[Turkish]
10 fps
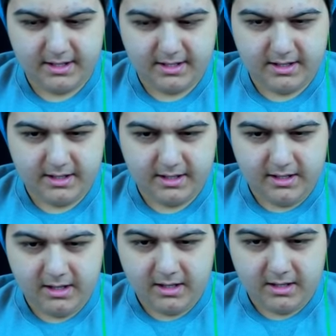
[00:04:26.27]

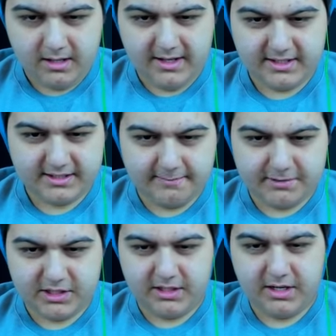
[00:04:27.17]
Ee, Enes
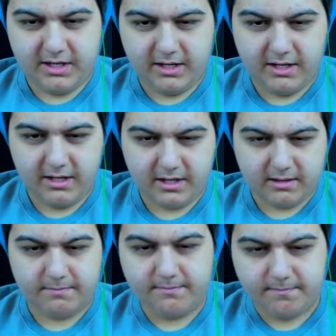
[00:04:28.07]
yapıştır. Avukta
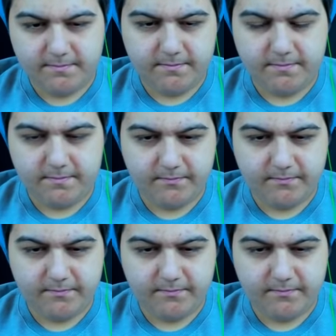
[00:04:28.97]
kaç Yedi tane var